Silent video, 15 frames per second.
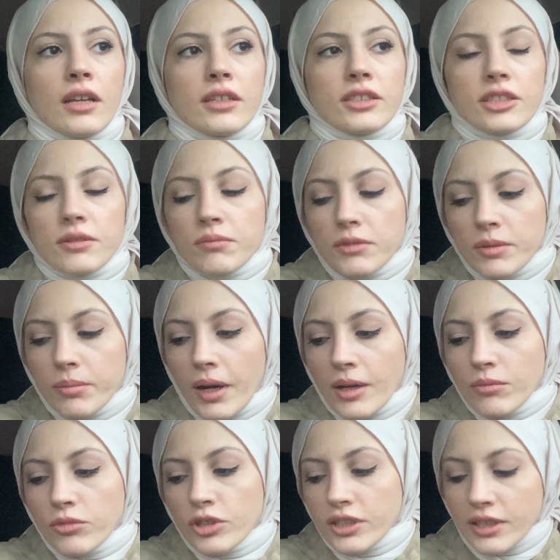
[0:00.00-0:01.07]
Şimdi
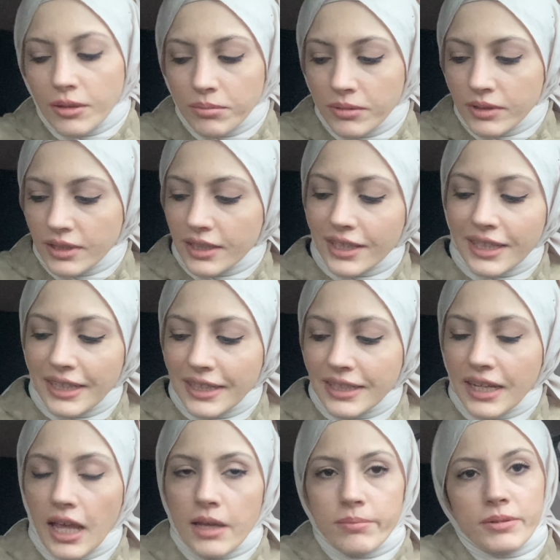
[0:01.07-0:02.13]
ben bu kitabtakilerin
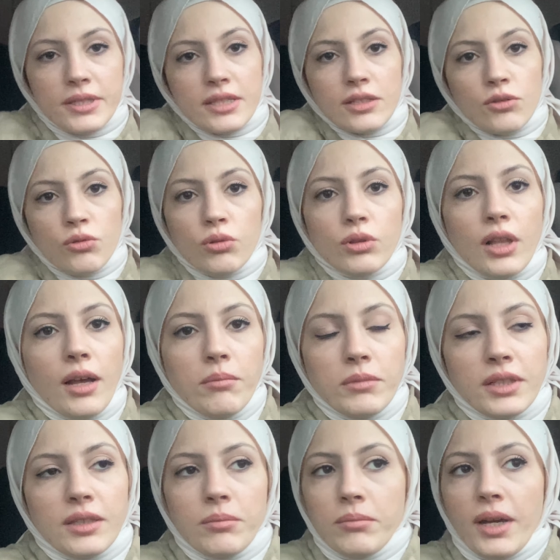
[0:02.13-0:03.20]
hepsini kullanmadım.